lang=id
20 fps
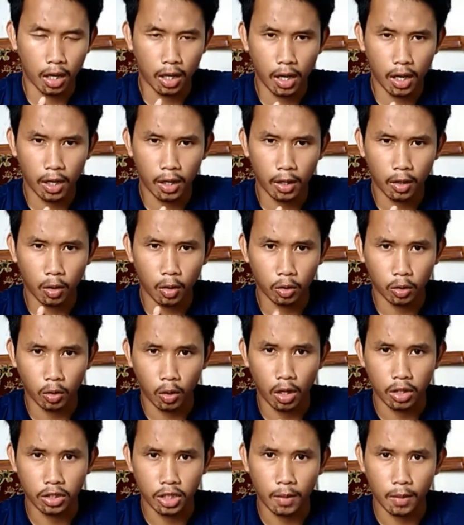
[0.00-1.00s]
agar
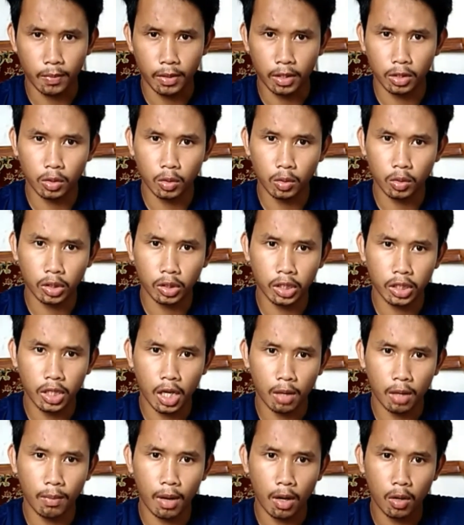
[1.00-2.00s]
kotoran sapi itu
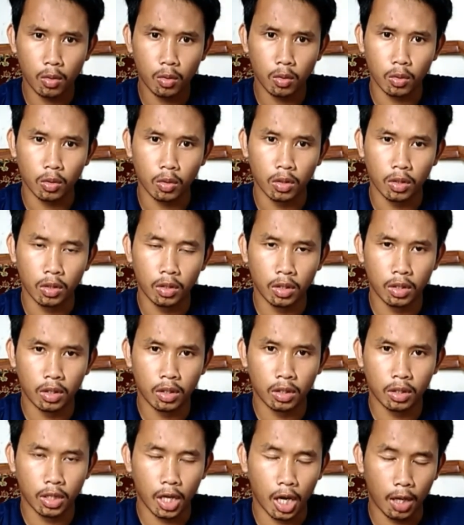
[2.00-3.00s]
tidak bau.
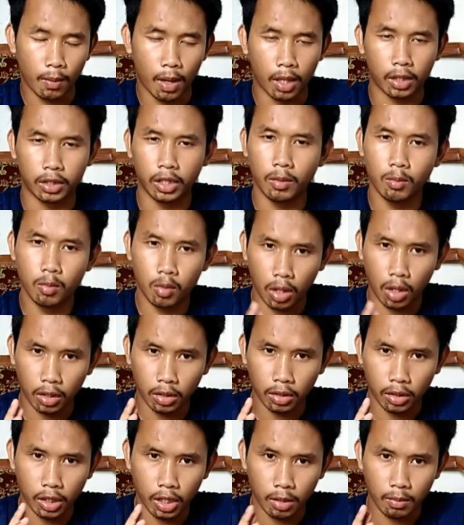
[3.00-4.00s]
Dalam arti
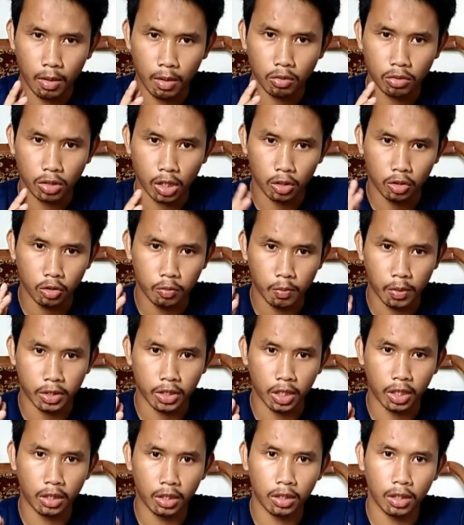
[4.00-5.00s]
bukan tidak bau
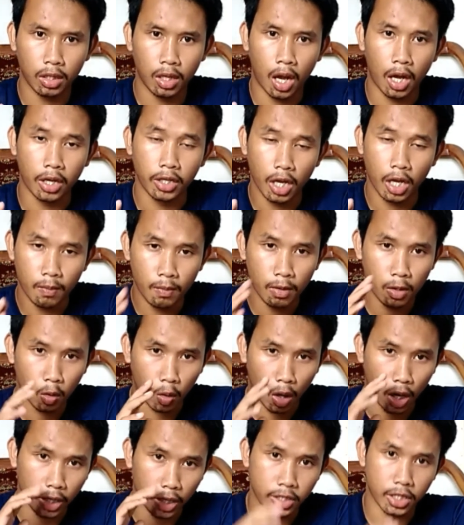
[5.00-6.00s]
100%, hanya
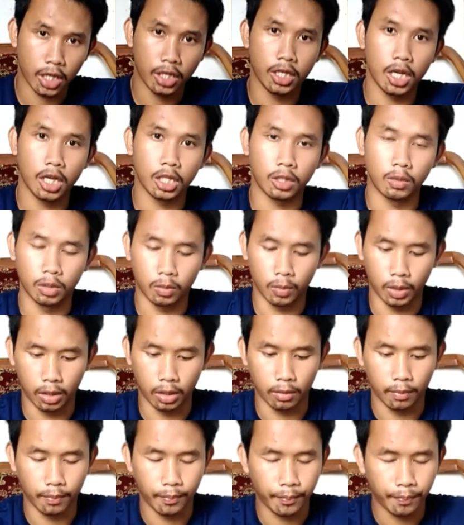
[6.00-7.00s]
mengurangi saja
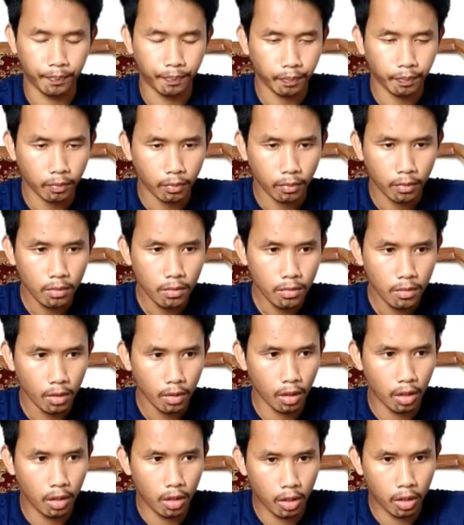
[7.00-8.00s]
teman-teman.
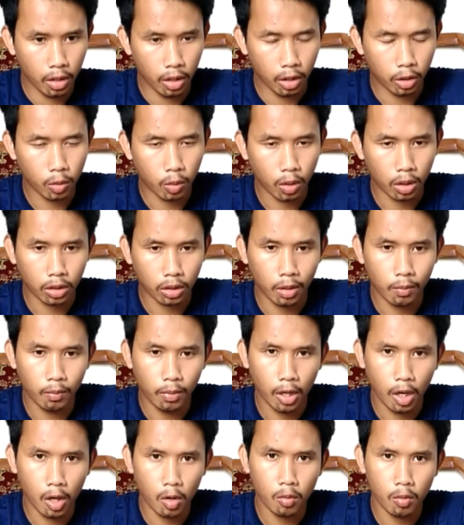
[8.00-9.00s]
Itu kata
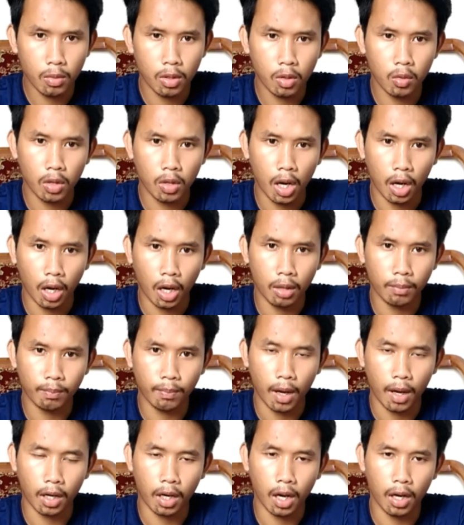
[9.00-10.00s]
beliau
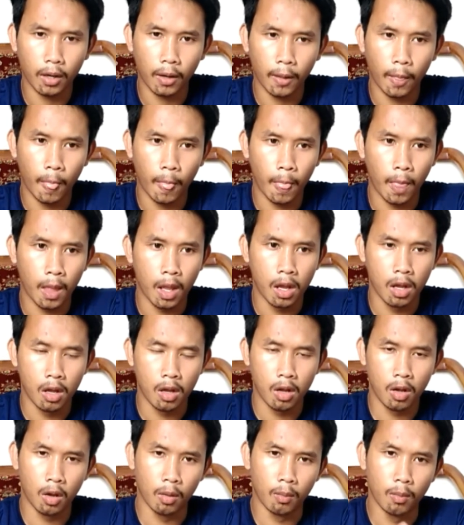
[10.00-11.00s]
menggunakan pakan
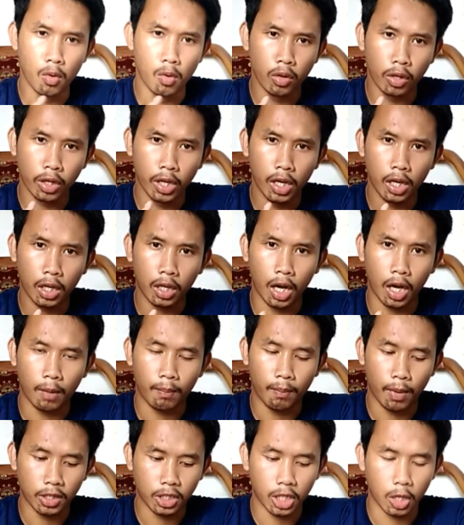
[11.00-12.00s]
bungkil
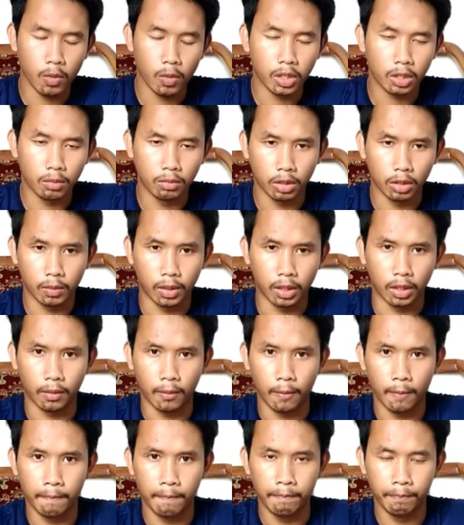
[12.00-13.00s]
kelapa sawit
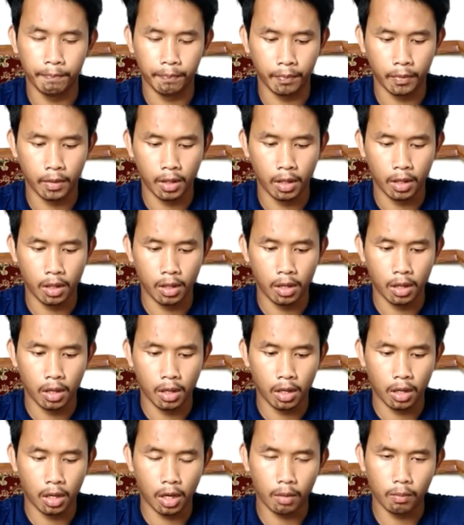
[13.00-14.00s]
teman-teman.
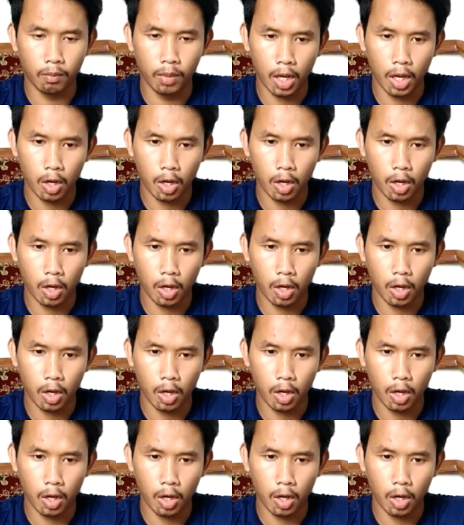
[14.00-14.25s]
Nah